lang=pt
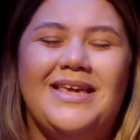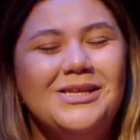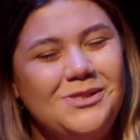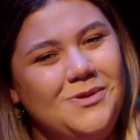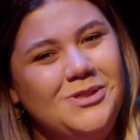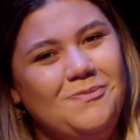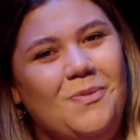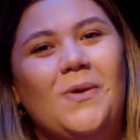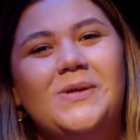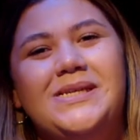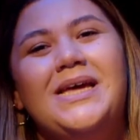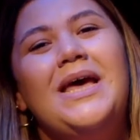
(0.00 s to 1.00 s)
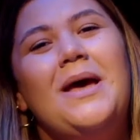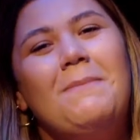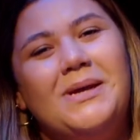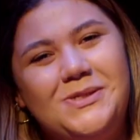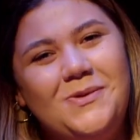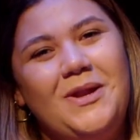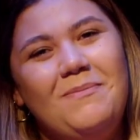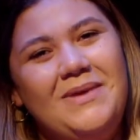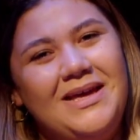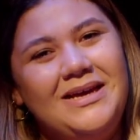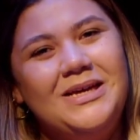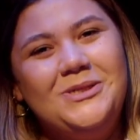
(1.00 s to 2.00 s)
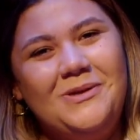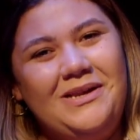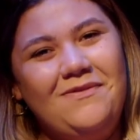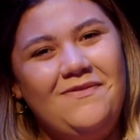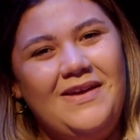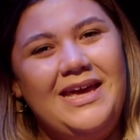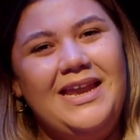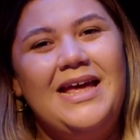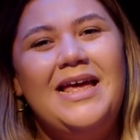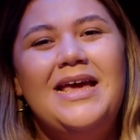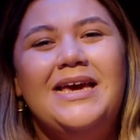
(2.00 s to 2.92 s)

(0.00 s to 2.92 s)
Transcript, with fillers: e a sua esposa, pastora Bianca de Oliveira,